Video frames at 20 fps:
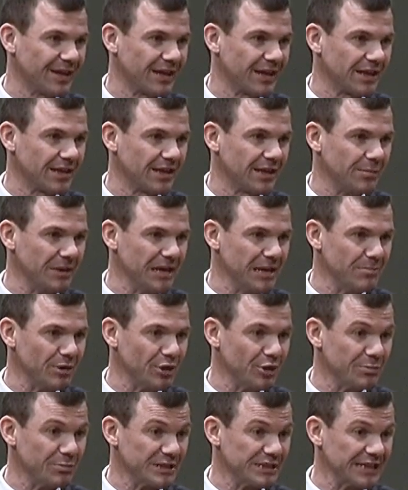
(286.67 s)
Er hat die
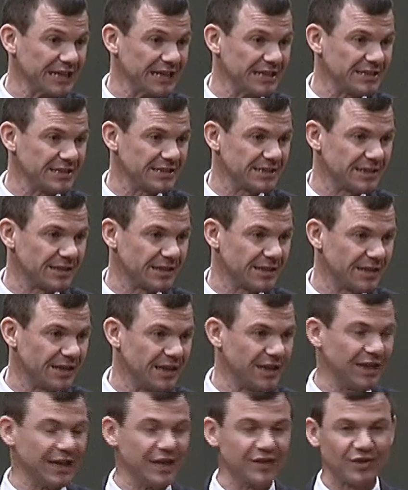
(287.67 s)
Bibel übersetzt.
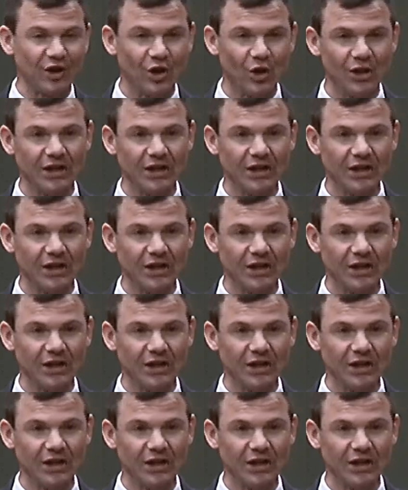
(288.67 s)
Ich lese